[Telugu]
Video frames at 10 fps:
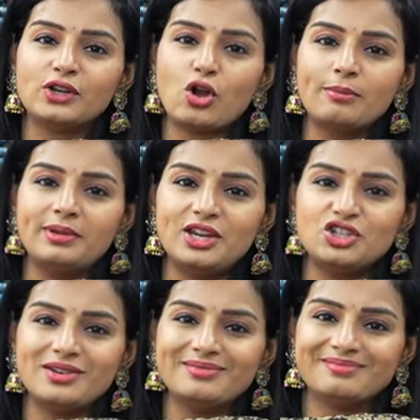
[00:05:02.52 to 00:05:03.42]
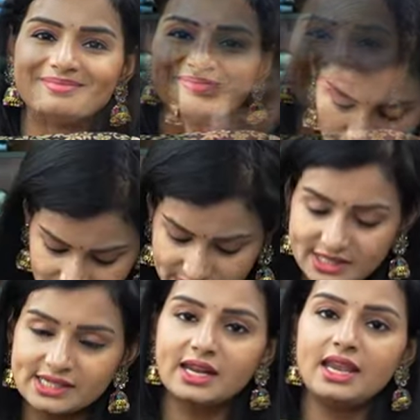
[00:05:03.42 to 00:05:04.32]
రెడ్ కాంబినేషన్ దిస్
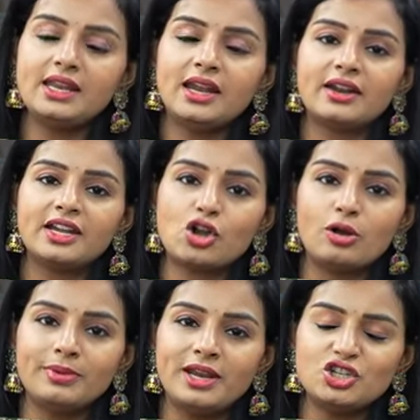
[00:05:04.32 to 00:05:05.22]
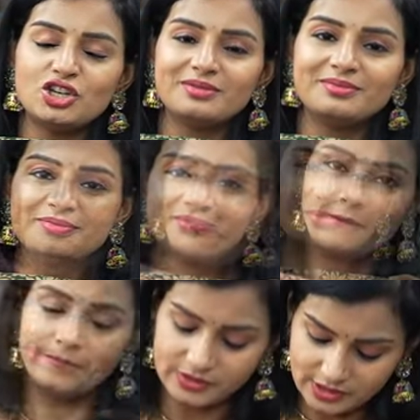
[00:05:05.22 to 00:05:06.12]
ఇస్ గ్రీన్ అండ్ రెడ్ కాంబినేషన్
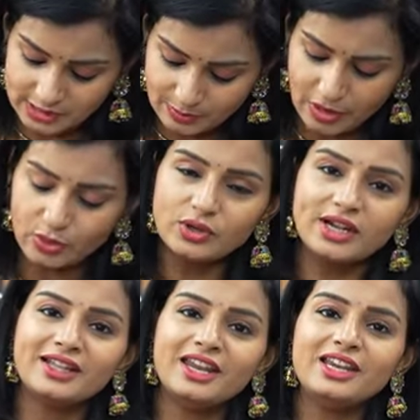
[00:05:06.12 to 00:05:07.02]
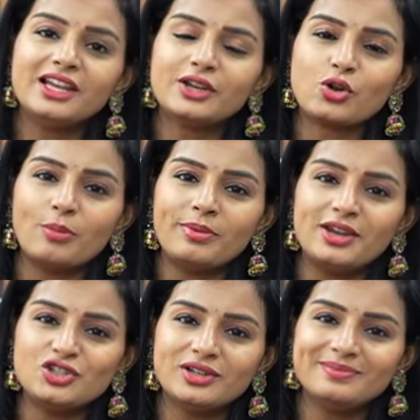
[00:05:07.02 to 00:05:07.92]
దిస్ ఇస్ మరూన్ అండ్ గ్రీన్ కలర్
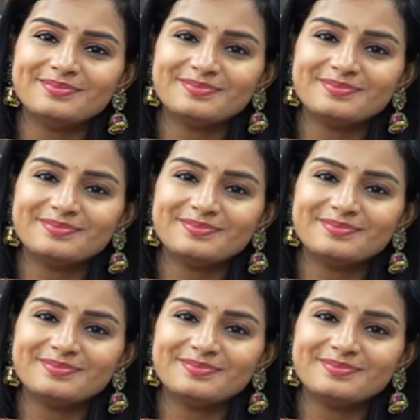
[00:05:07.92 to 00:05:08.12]
కాంబినేషన్